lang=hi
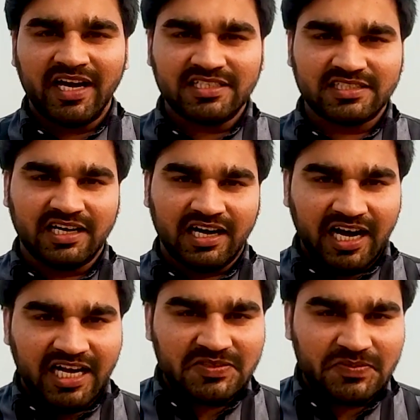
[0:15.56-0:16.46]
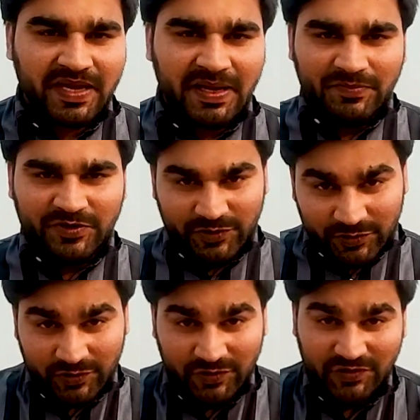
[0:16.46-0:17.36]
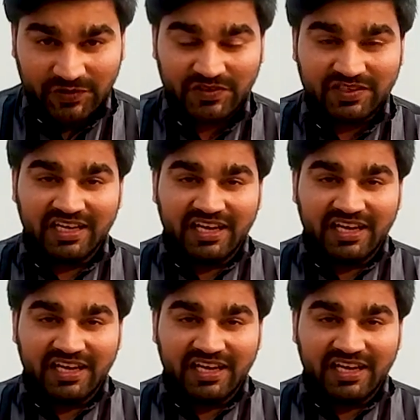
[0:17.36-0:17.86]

गाइज आज मैं मौजूद हूँ